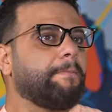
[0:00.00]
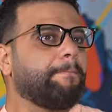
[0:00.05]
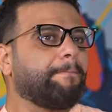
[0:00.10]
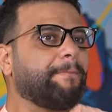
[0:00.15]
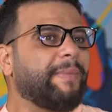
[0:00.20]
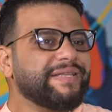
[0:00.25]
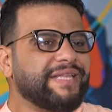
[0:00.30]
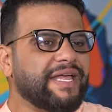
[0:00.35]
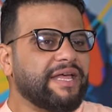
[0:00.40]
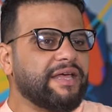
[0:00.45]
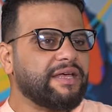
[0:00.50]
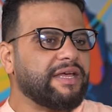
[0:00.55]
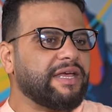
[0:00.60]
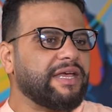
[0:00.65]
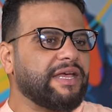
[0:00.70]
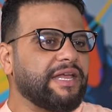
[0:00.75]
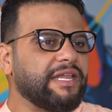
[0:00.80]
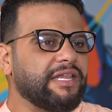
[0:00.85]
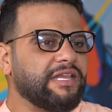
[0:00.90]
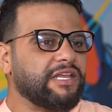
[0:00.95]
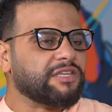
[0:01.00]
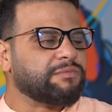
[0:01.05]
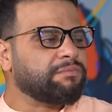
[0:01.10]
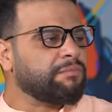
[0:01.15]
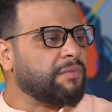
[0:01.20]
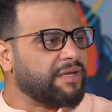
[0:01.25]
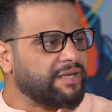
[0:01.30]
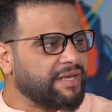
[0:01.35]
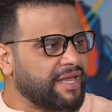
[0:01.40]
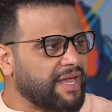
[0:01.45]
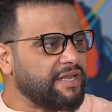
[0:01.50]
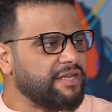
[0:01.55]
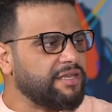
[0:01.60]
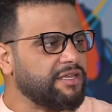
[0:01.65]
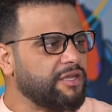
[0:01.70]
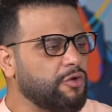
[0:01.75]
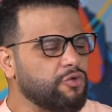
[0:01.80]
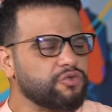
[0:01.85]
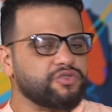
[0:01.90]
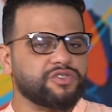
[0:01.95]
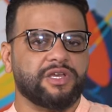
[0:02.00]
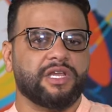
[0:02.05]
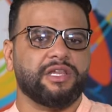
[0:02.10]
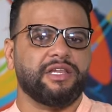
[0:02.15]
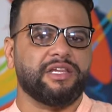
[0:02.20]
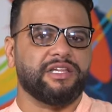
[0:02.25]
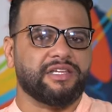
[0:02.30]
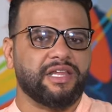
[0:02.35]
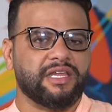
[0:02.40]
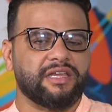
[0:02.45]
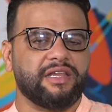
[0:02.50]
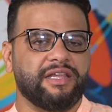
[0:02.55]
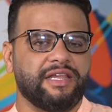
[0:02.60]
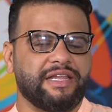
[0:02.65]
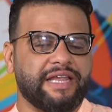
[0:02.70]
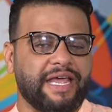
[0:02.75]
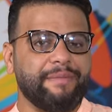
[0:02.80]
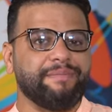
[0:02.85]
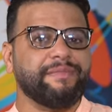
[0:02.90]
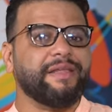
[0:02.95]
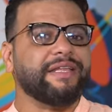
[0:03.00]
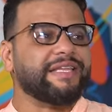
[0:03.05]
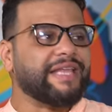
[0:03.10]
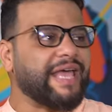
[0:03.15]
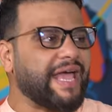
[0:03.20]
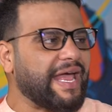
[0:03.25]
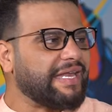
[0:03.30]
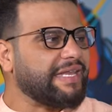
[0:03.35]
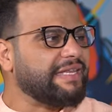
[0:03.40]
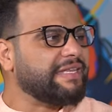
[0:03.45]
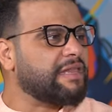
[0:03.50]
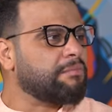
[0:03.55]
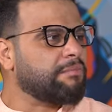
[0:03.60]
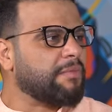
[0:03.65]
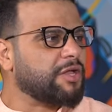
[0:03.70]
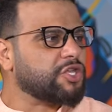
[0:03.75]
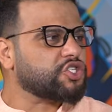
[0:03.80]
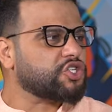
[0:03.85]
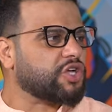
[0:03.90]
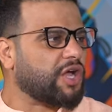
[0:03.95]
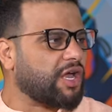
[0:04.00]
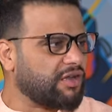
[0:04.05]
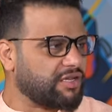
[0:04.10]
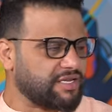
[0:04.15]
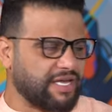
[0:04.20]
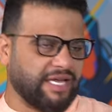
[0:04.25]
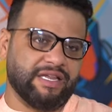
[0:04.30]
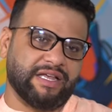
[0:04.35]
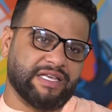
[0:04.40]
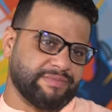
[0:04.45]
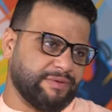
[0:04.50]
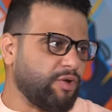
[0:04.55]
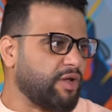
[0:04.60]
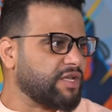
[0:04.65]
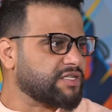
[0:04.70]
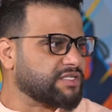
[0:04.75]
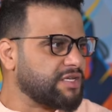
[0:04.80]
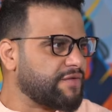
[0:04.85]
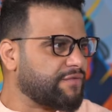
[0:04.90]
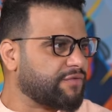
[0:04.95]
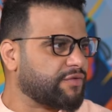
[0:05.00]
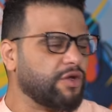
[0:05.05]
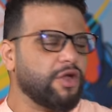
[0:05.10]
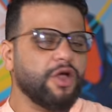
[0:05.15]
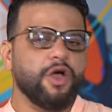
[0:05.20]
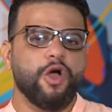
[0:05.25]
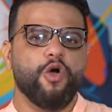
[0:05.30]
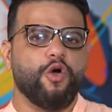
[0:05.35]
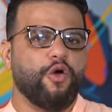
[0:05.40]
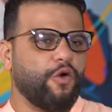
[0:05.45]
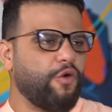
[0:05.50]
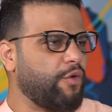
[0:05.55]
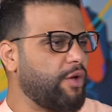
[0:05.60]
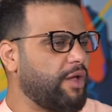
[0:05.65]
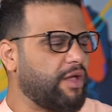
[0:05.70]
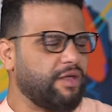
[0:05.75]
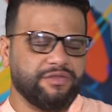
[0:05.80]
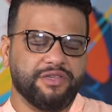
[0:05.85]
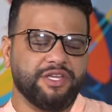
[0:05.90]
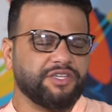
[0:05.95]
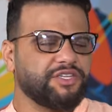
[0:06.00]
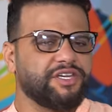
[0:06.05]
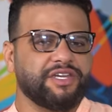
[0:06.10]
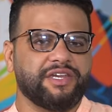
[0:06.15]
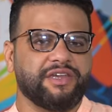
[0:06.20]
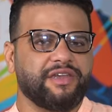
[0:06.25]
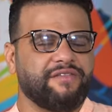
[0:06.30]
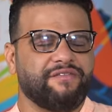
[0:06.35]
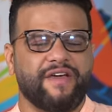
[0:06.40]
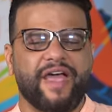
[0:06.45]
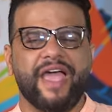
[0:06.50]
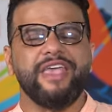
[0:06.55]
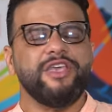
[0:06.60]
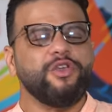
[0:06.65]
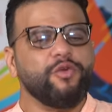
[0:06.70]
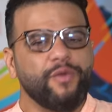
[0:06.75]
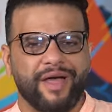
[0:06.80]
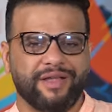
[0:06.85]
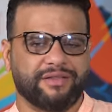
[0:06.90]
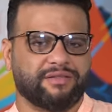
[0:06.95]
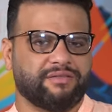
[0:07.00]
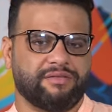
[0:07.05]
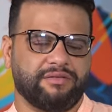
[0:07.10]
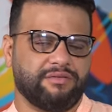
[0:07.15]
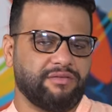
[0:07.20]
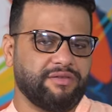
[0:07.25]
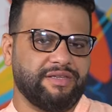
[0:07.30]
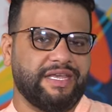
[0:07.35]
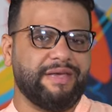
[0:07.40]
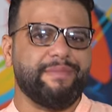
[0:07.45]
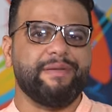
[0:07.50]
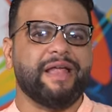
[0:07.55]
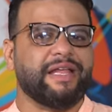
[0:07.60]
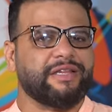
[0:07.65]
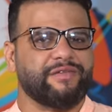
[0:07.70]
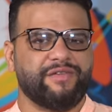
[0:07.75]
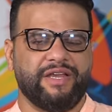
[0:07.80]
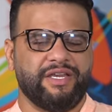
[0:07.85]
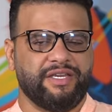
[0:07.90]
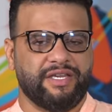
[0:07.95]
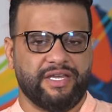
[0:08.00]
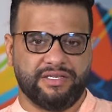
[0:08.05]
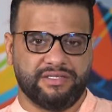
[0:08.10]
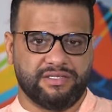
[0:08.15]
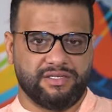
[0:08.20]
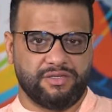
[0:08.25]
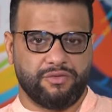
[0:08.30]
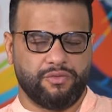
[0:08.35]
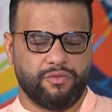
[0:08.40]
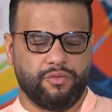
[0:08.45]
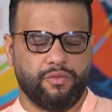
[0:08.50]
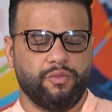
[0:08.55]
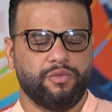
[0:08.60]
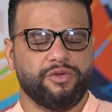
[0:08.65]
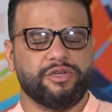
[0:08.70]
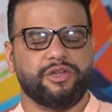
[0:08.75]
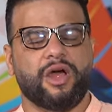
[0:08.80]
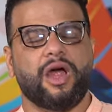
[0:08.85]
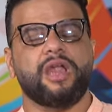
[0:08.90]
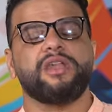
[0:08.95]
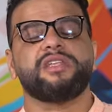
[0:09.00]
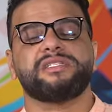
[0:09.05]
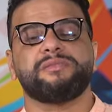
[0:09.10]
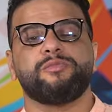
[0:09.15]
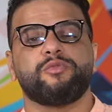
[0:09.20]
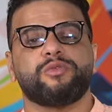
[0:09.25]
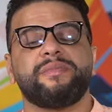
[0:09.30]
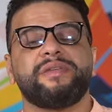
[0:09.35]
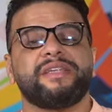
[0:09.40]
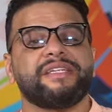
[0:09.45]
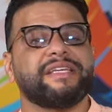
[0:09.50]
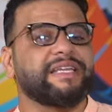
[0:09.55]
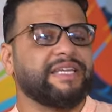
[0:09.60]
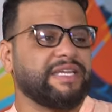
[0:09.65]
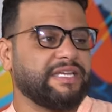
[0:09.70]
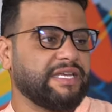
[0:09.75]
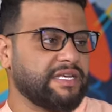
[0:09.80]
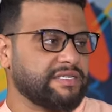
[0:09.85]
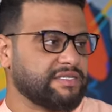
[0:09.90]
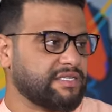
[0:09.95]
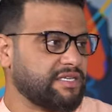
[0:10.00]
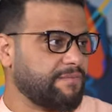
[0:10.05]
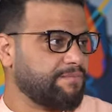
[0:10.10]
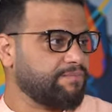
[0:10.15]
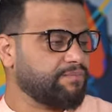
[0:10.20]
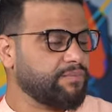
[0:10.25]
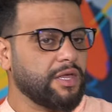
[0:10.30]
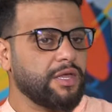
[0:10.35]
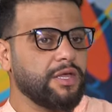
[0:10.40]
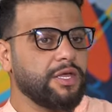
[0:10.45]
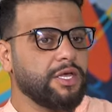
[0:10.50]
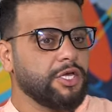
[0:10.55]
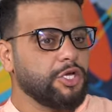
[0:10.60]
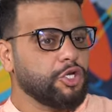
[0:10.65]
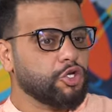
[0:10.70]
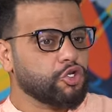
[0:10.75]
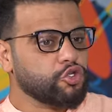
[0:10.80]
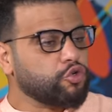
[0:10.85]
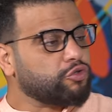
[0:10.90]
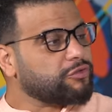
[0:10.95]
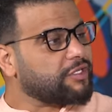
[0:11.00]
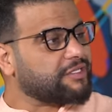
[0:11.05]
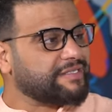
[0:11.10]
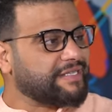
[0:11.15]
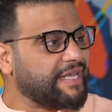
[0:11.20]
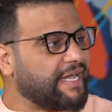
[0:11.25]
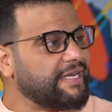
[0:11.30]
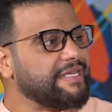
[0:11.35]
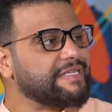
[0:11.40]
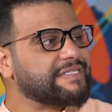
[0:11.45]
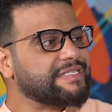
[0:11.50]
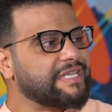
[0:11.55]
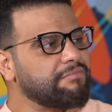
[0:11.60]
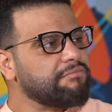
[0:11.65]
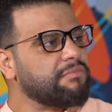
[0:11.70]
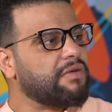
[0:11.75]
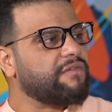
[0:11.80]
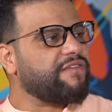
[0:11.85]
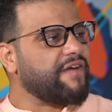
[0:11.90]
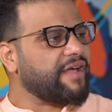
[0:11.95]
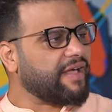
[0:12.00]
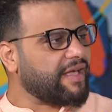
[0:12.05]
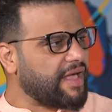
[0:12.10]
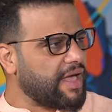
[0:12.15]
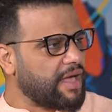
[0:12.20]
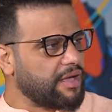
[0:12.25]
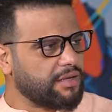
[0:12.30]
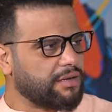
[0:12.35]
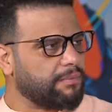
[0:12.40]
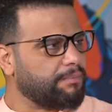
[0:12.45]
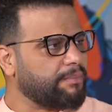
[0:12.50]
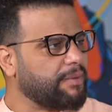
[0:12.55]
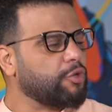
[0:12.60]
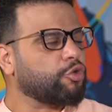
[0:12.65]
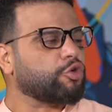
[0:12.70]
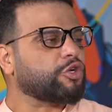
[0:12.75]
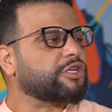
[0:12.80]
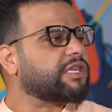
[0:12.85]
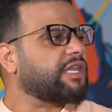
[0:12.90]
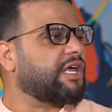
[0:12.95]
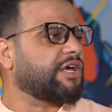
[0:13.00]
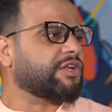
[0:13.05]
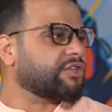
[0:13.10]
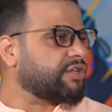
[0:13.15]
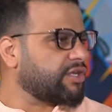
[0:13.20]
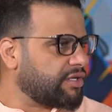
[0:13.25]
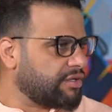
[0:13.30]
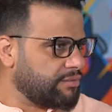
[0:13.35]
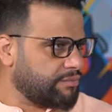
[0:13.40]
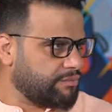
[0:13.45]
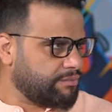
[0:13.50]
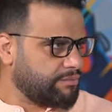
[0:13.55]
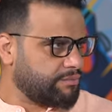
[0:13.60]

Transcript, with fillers: بدا الاطمئنان يوصل لدر... للعيب نادي الاهلي ان الماتش خلاص احنا كسبين 1-0 ونقدر في اي وقت نجيب الهدف اللي احنا عايزينه ونخلص المباراه بالنتيجه اللي احنا عايزينها. الشوط الثاني سيمبا فاجئك بالكرات العرضيه